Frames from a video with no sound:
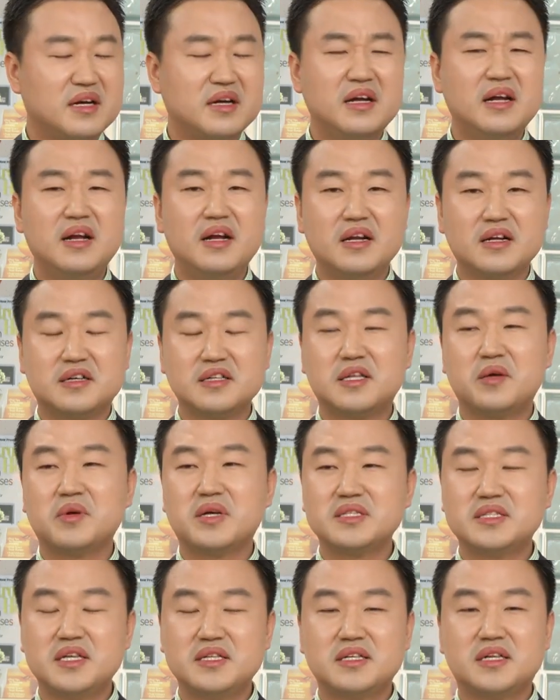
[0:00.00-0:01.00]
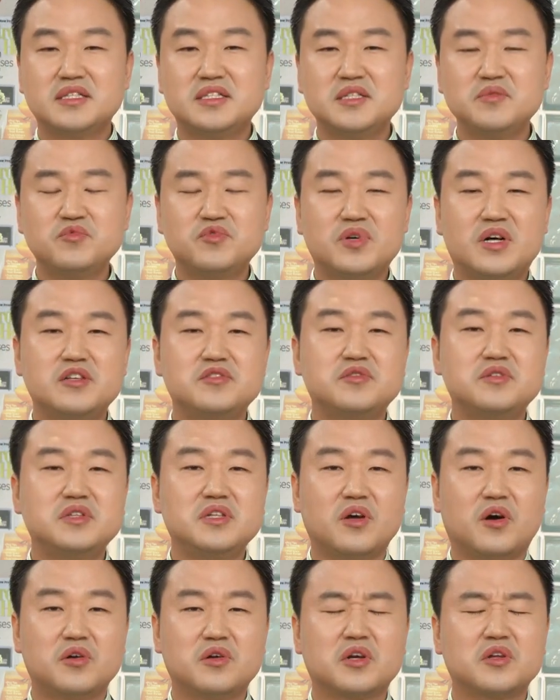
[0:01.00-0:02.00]
아 그다음에 세제가 침투할 수
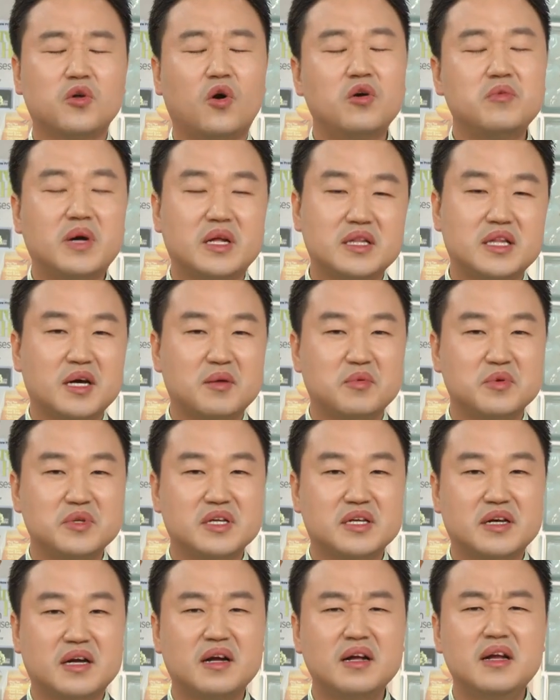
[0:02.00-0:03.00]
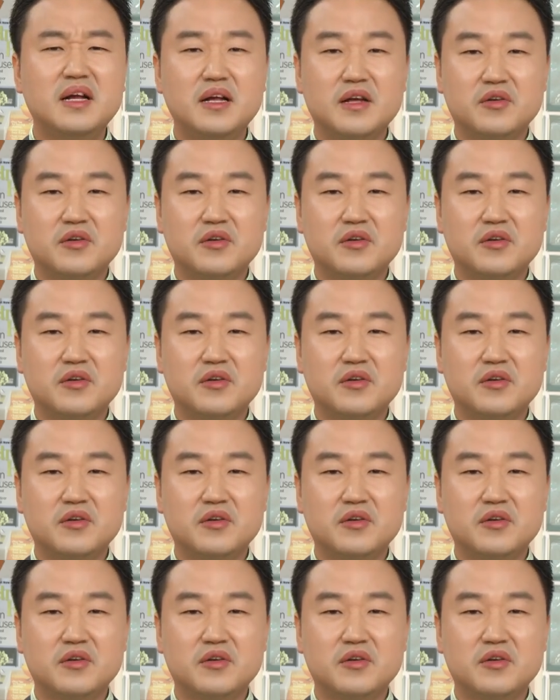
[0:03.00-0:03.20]
있는 여력이 너무 많다 보니까